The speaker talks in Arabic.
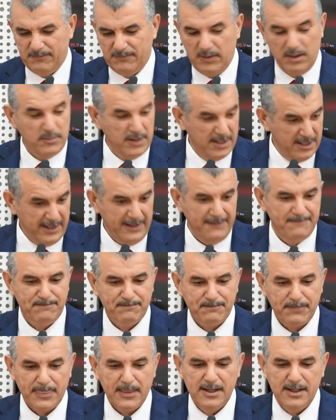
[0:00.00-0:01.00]
الملح
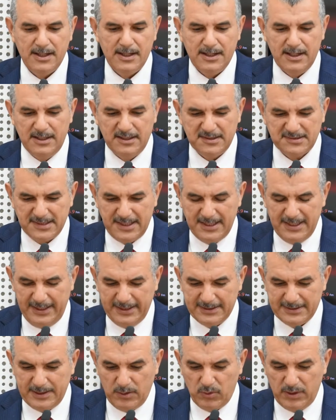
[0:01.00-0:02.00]
لصالح
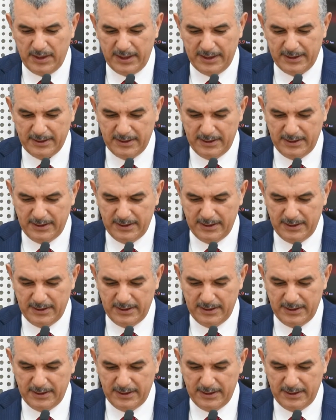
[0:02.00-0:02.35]
الدوله